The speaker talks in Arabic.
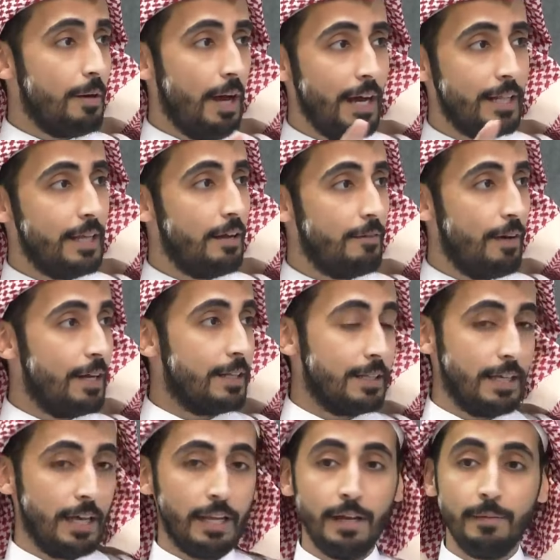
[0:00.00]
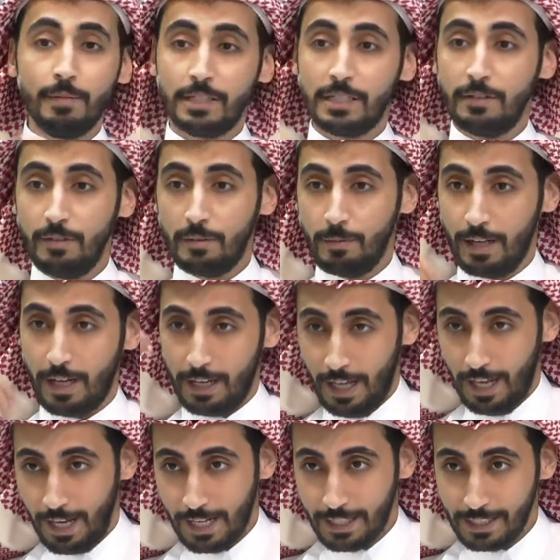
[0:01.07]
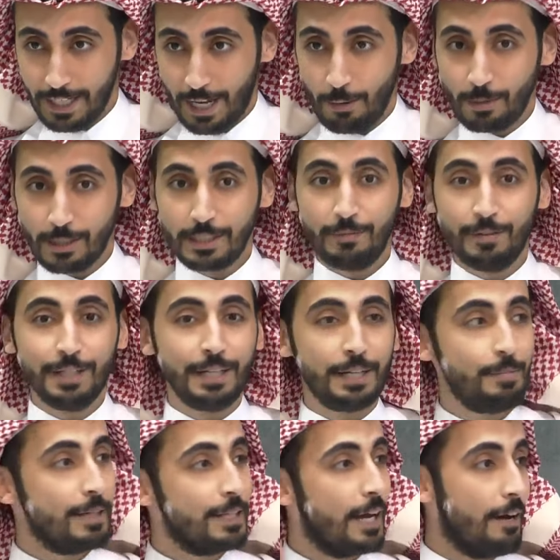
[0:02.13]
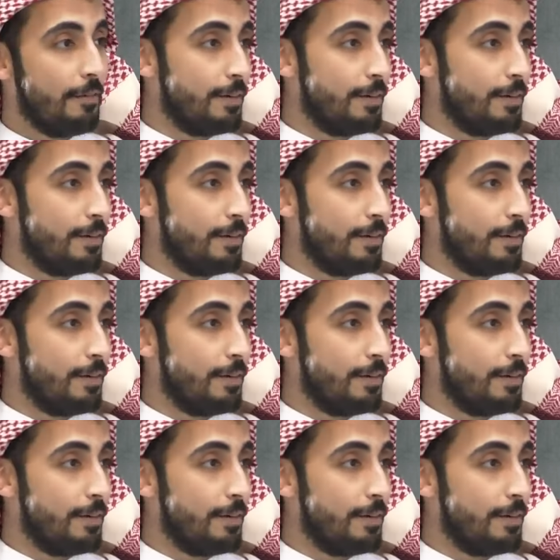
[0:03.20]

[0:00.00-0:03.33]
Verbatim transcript: أحد الفائدتين إما تستفيد منها لحياتك أو تستفيد أنك ما تقع